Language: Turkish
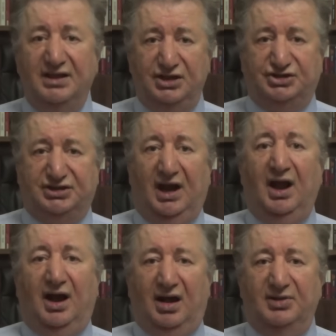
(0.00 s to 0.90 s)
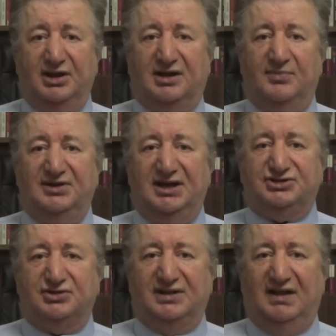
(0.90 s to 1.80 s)
İşte Amerika
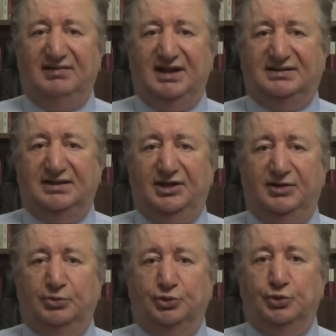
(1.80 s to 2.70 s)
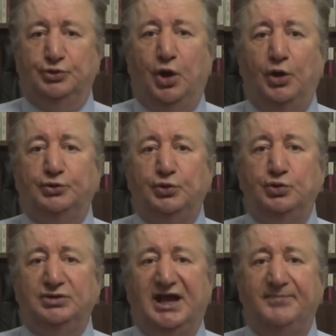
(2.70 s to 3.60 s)
Birleşik Devletleri bunu
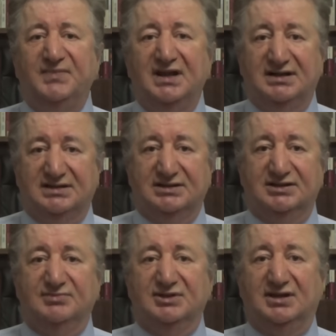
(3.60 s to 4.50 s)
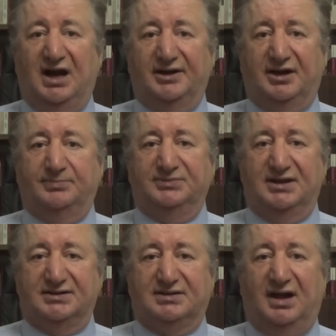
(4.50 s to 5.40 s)
gördüğünden ılımlı
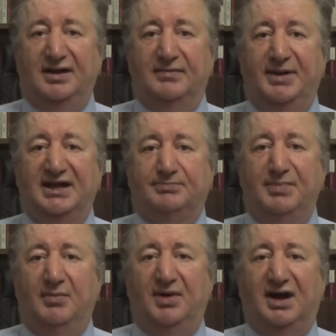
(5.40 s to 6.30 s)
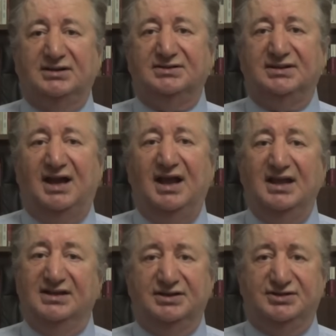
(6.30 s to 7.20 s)
Arapları kaybetmeme adına
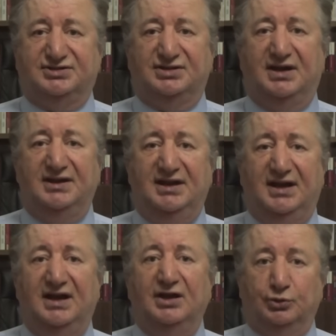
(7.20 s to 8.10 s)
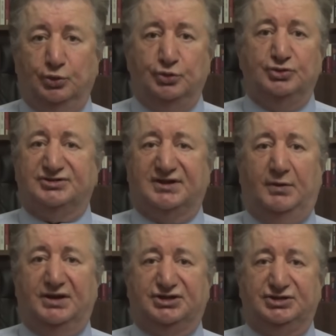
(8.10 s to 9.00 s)
İsrail'e dur
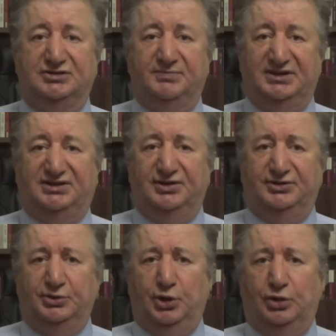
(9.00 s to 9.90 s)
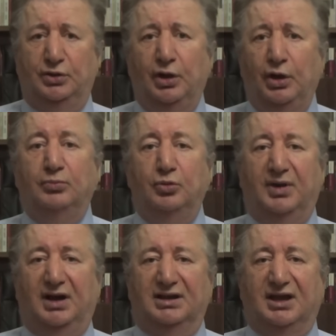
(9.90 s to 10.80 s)
savaşı bitir diyor. Bu
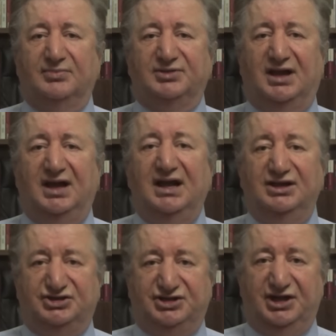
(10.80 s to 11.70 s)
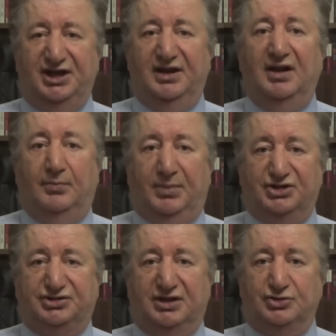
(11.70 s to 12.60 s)
bağlamda Çin'in
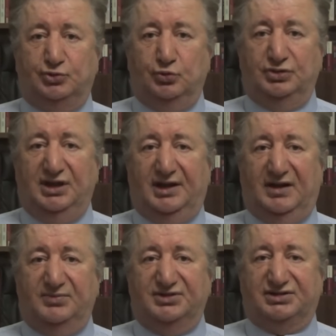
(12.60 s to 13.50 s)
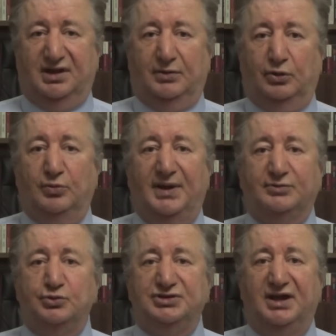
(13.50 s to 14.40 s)
başta Suudi Arabistan
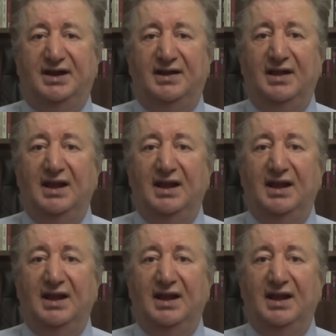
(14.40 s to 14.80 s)
olmak üzere